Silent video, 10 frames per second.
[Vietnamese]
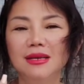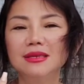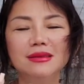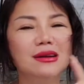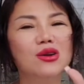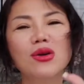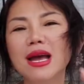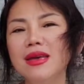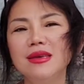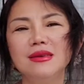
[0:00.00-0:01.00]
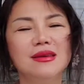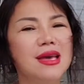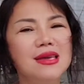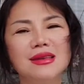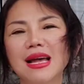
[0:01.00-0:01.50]
chứ đừng có ghi
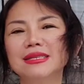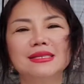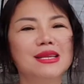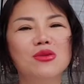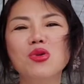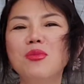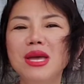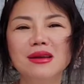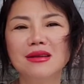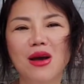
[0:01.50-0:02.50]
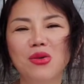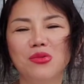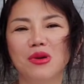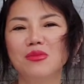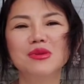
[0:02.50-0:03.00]
ghi ra CC không có biết
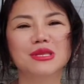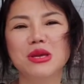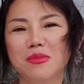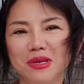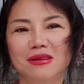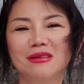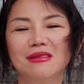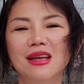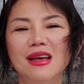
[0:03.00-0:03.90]
đâu không có tìm được